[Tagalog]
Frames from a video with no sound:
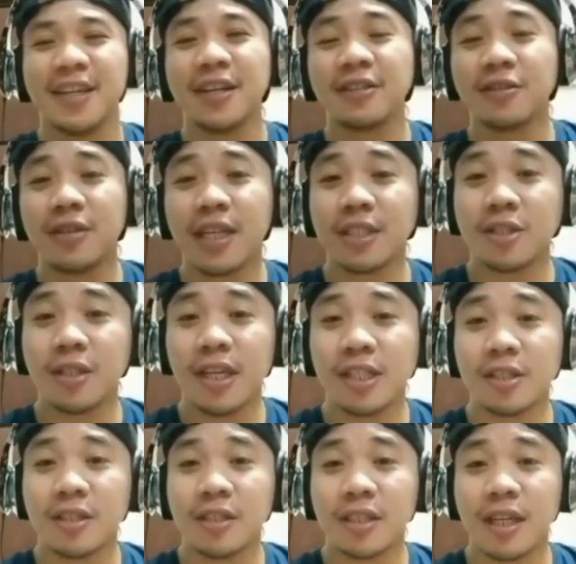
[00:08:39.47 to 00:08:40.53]
so ayan,
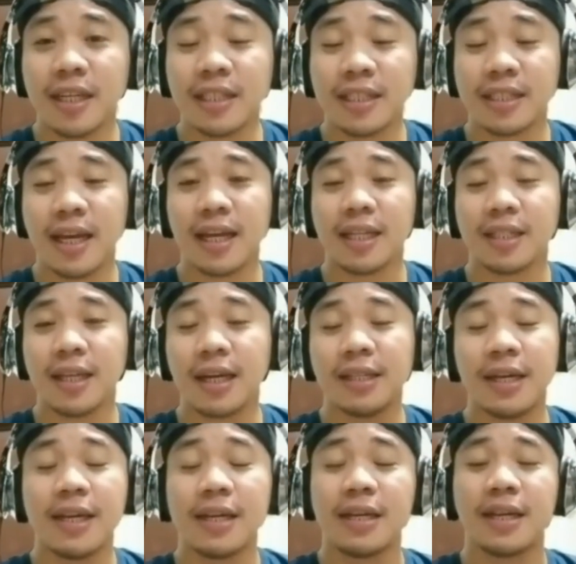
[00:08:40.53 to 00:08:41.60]
congratulations Art, dahil isa
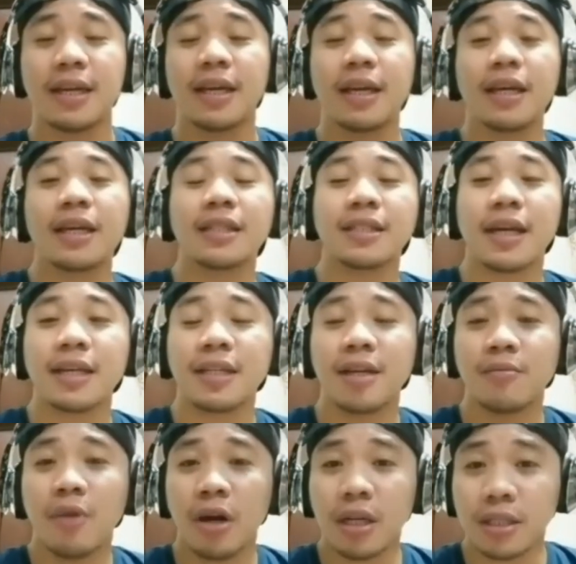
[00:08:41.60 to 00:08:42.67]
ka na. Isa ka
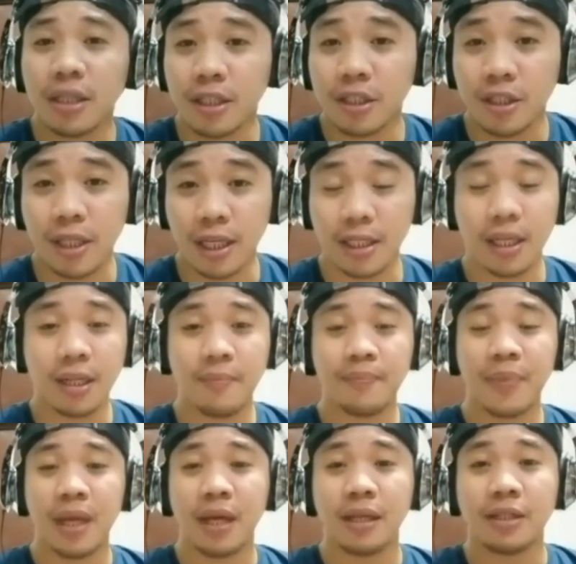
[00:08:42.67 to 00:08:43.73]
na monetized channel.
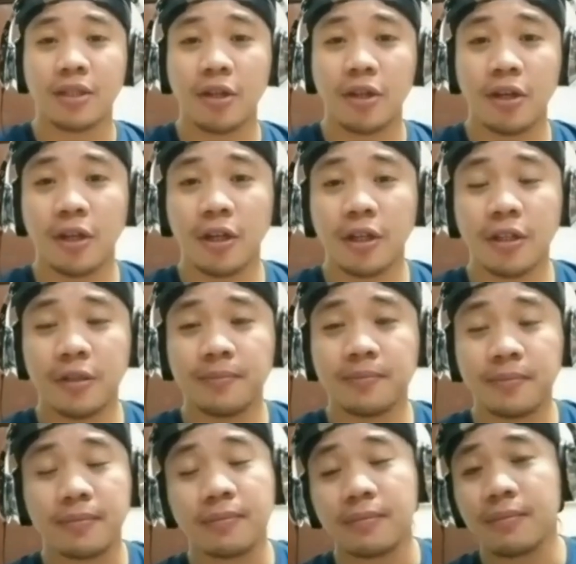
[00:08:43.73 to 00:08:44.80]
So,
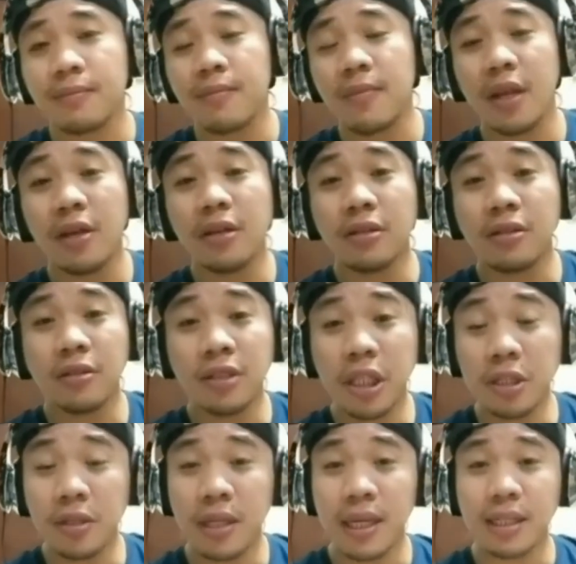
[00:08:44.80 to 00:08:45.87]
ayun,
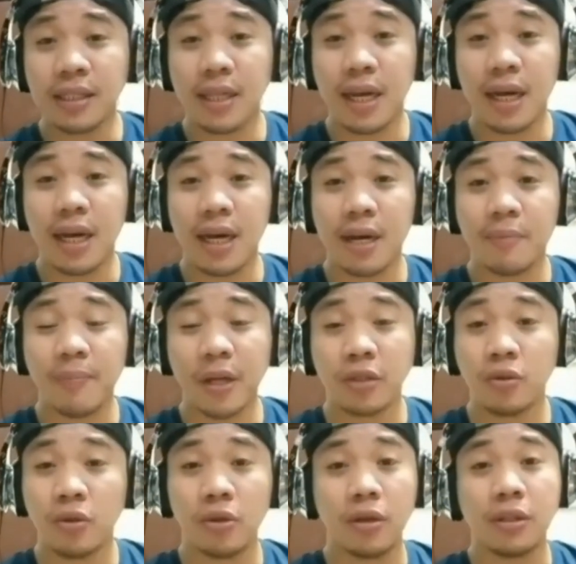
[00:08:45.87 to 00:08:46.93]
continue lang sa
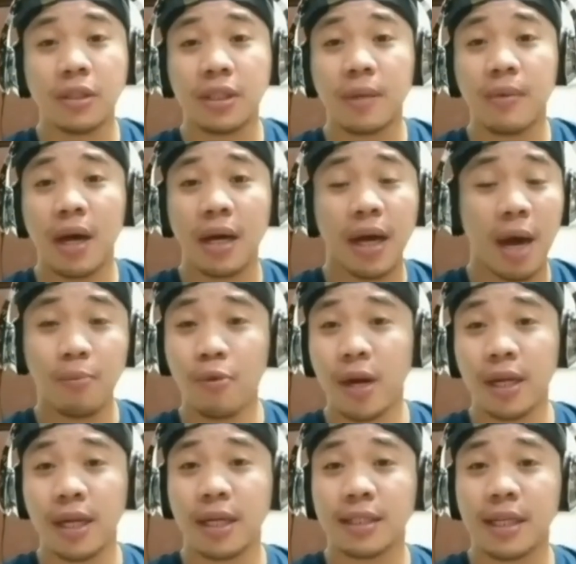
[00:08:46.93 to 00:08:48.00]
pagtulong sa mga
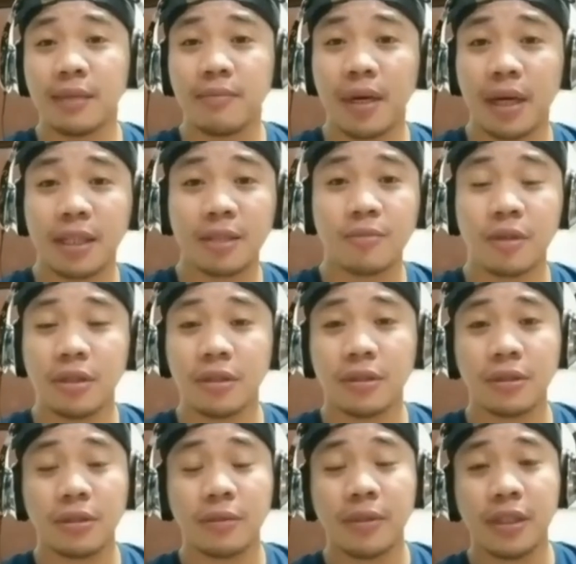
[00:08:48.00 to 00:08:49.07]
kapwa natin, mga small
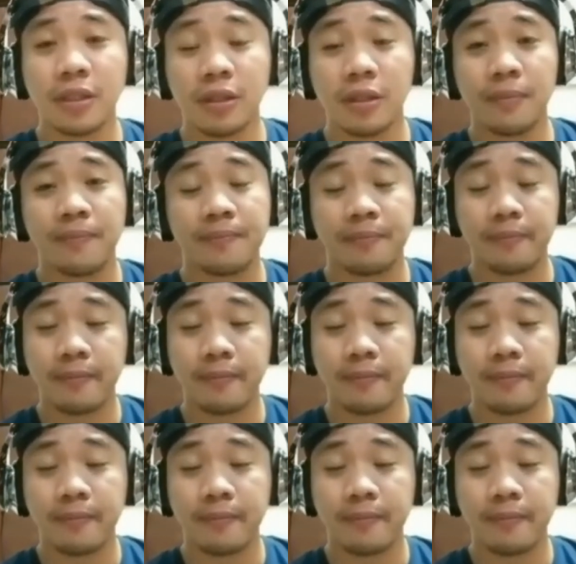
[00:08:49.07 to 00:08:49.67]
YouTubers. So,